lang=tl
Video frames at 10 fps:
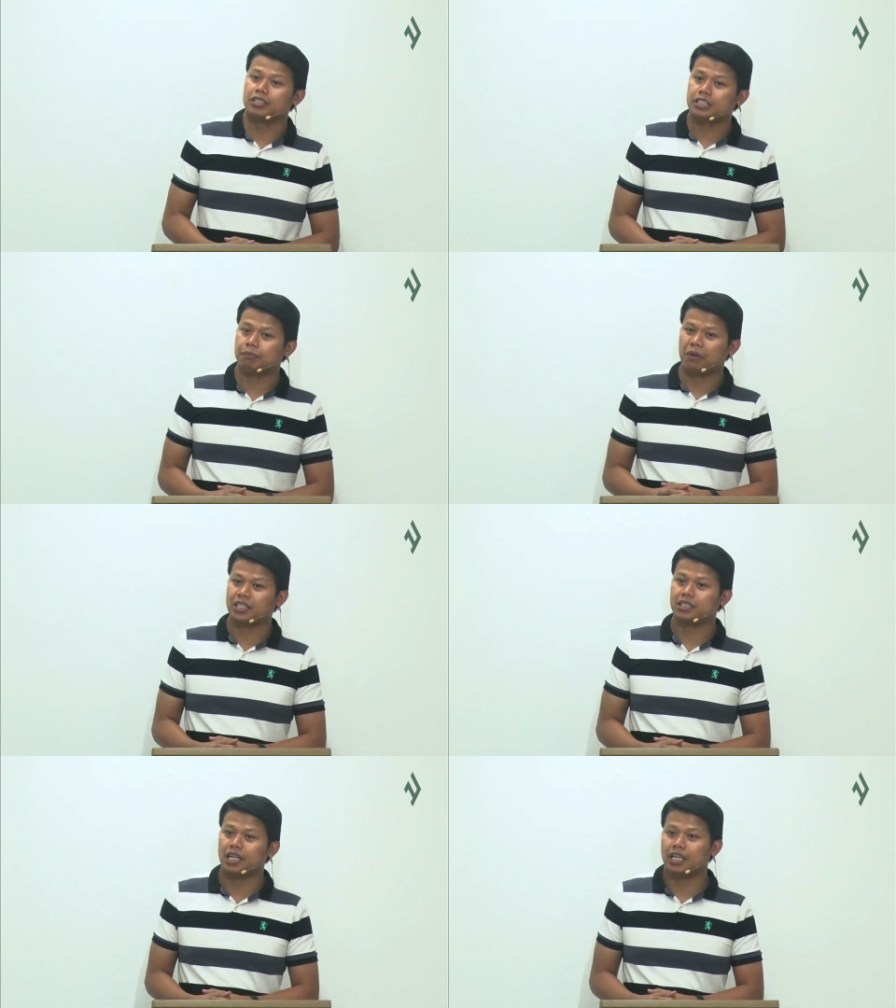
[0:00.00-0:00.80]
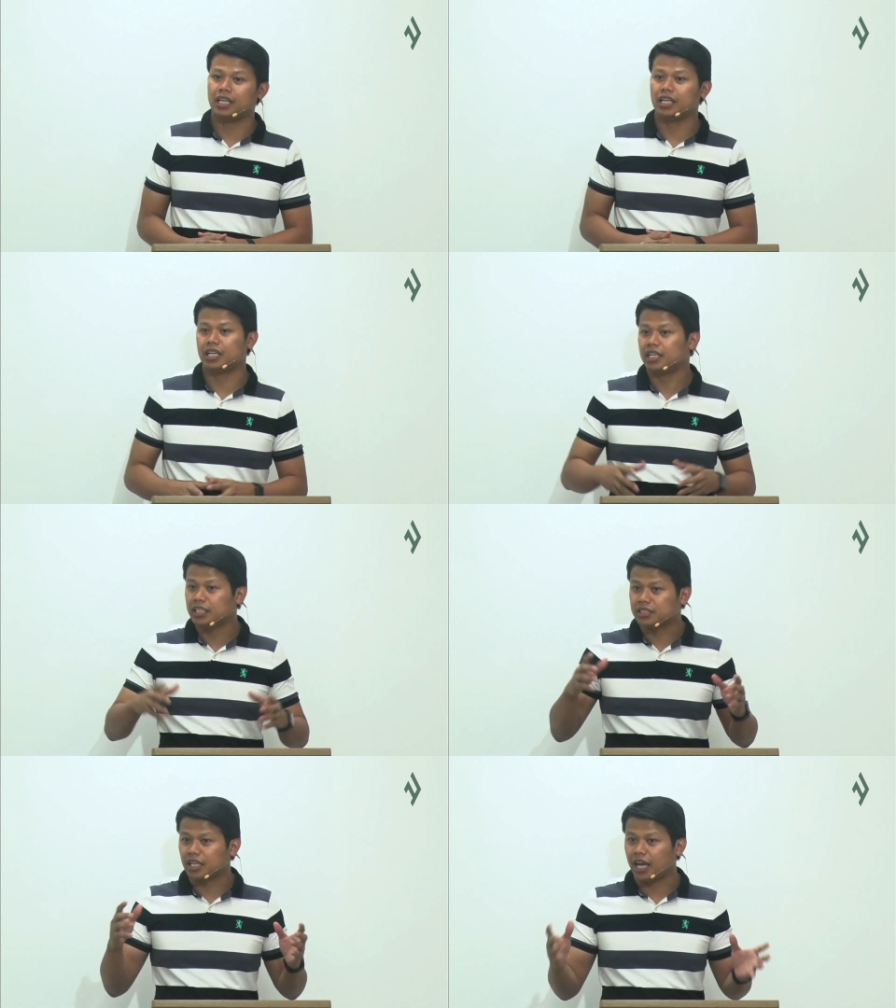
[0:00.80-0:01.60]
especially in
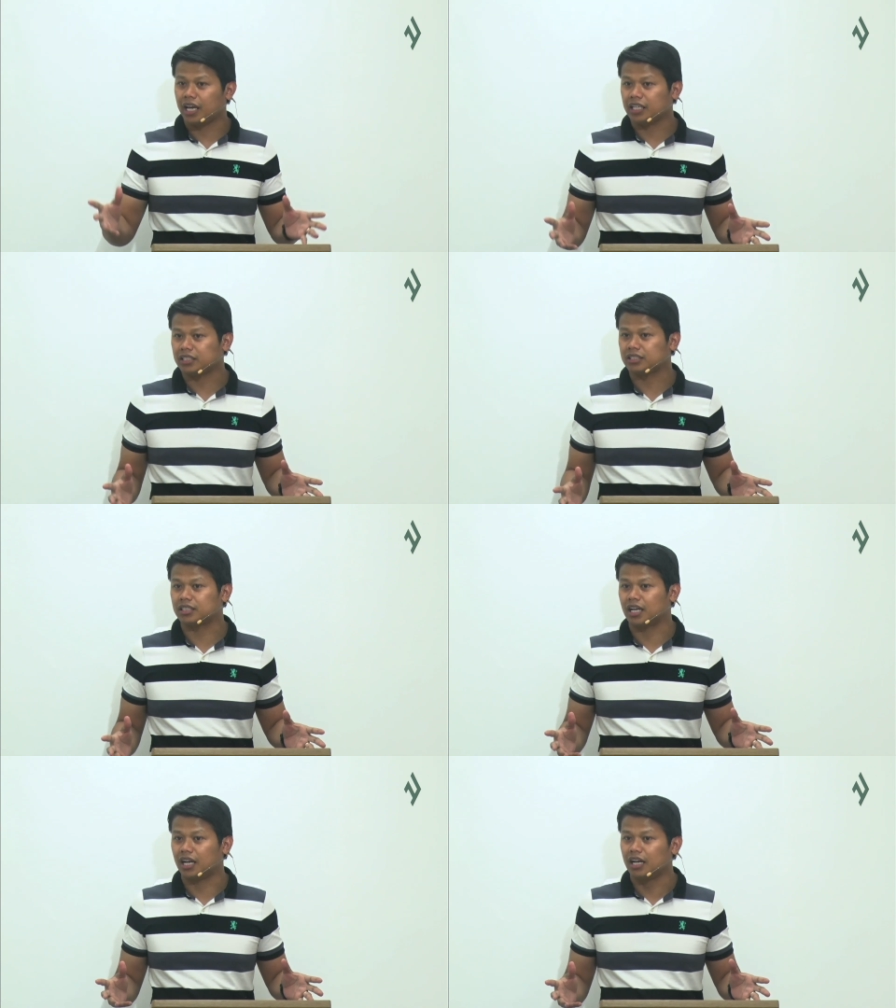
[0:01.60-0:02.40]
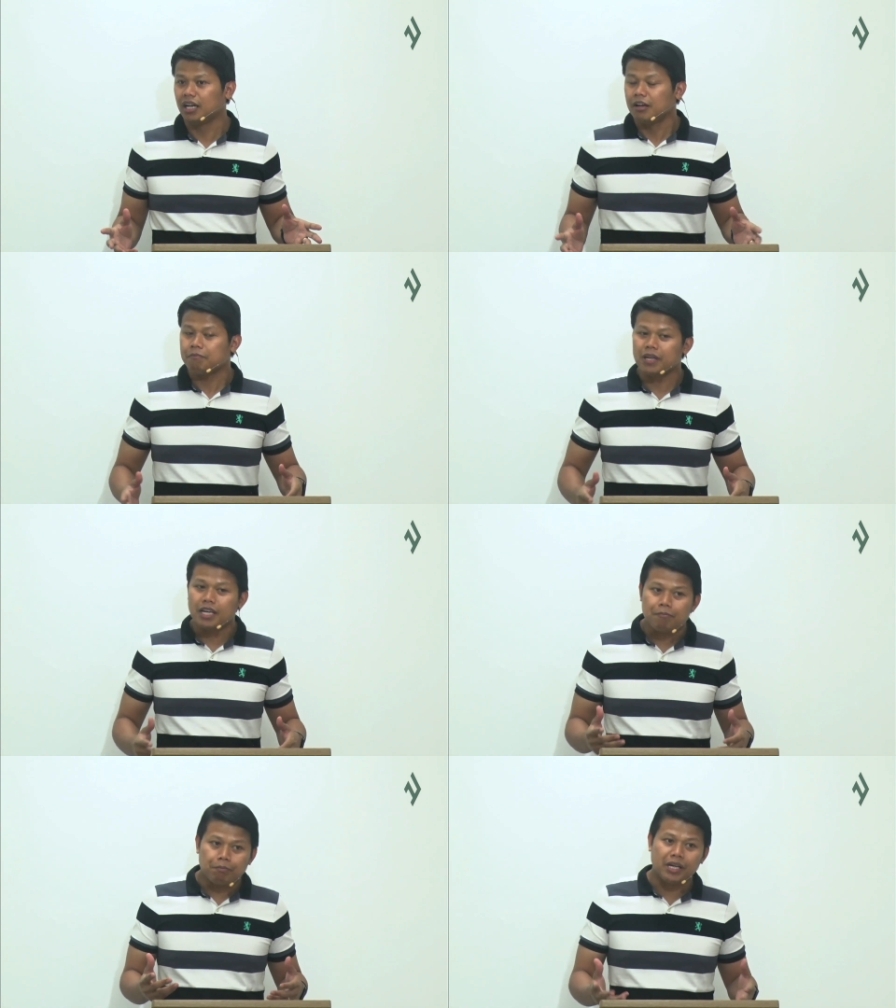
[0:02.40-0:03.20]
this age na
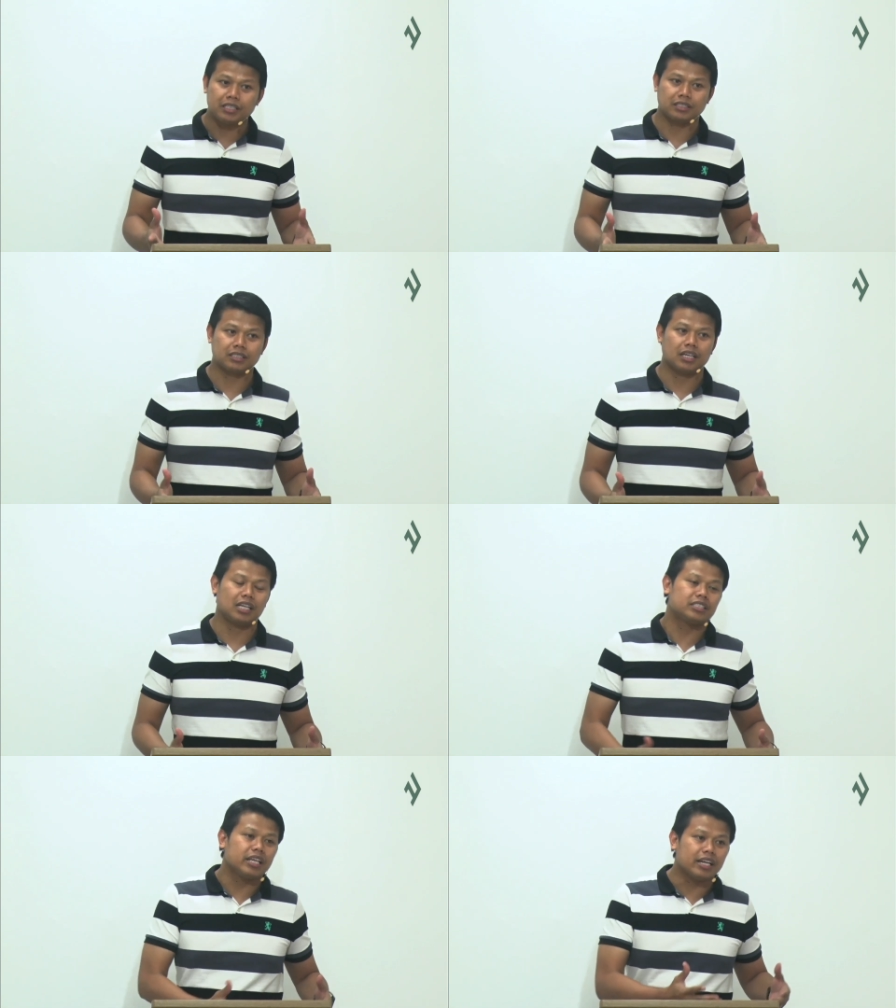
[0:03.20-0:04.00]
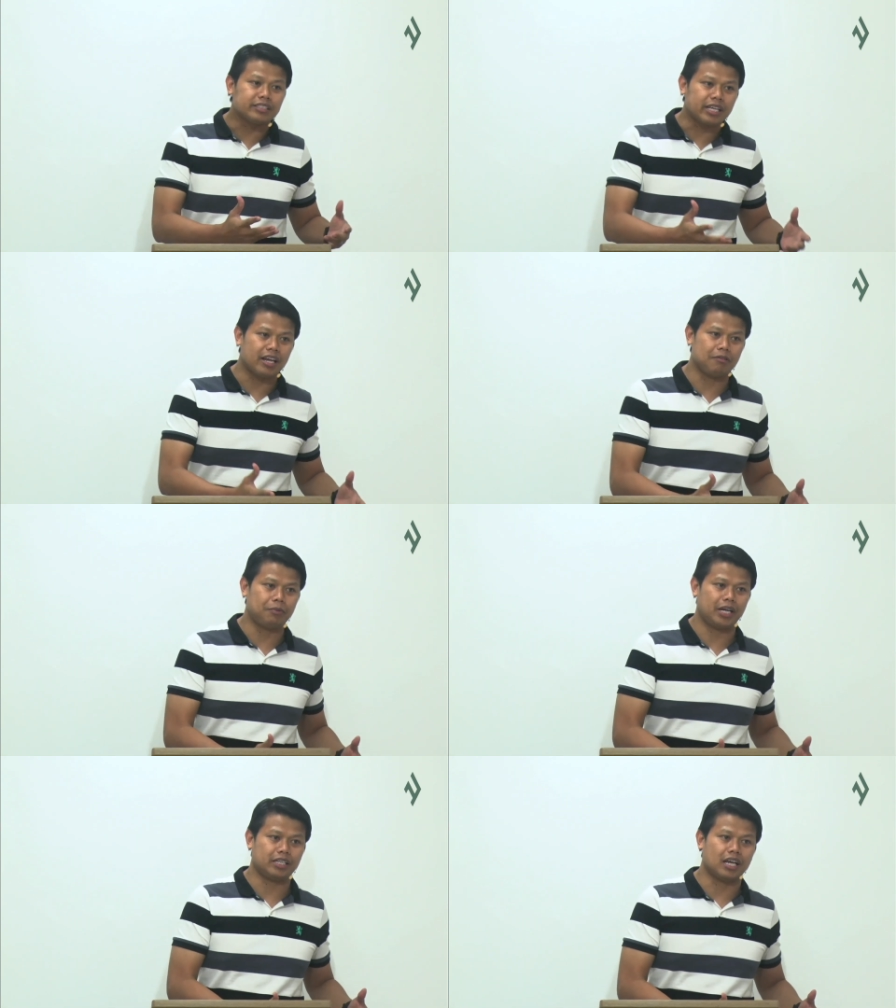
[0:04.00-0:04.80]
piniplease at
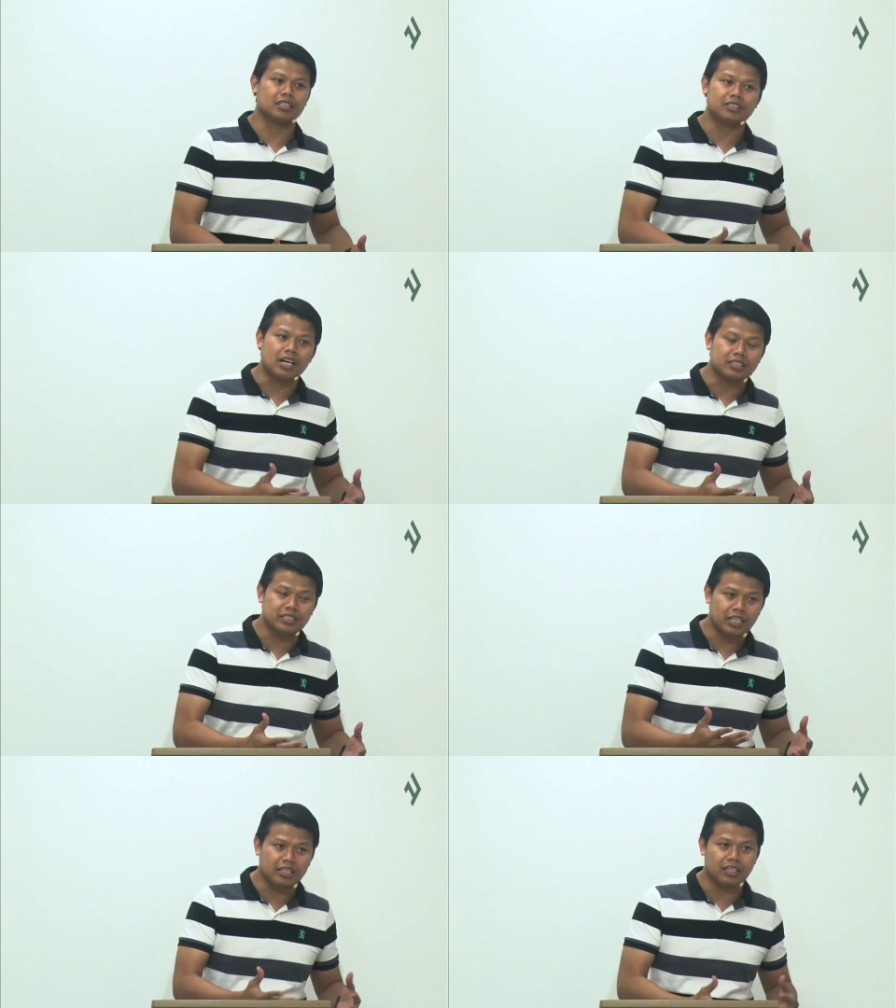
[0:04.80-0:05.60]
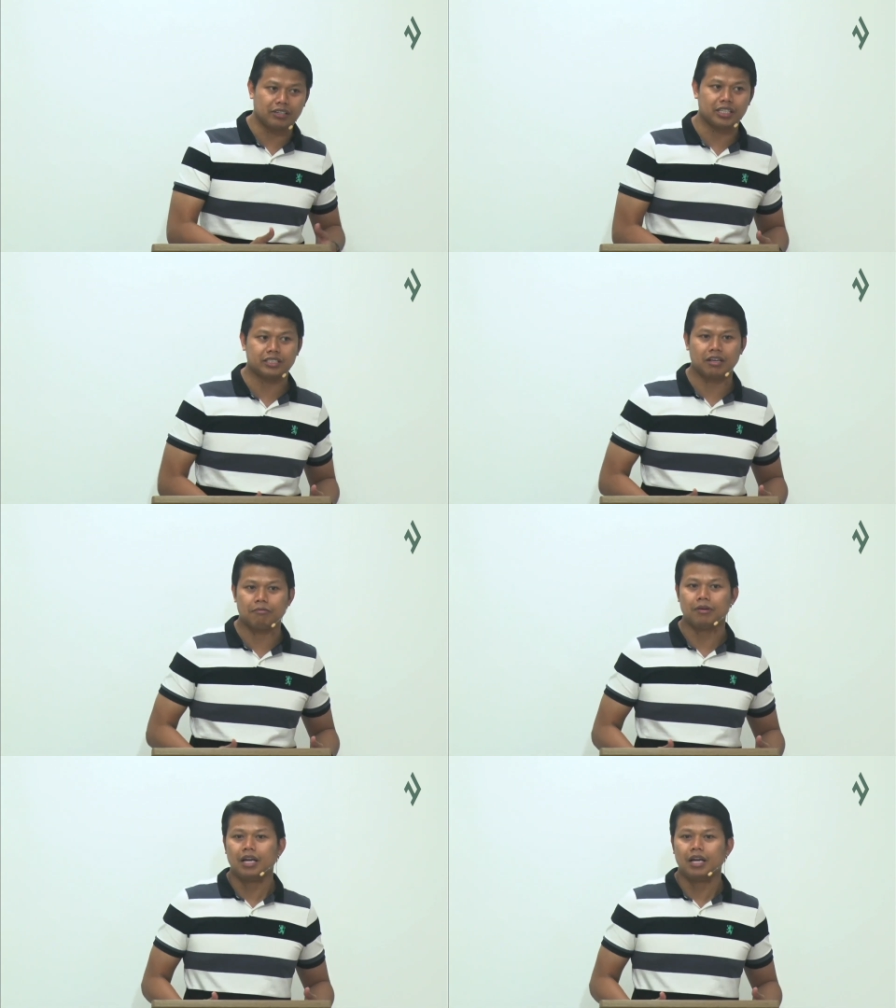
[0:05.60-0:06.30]
sineselebrate ang transgenderism,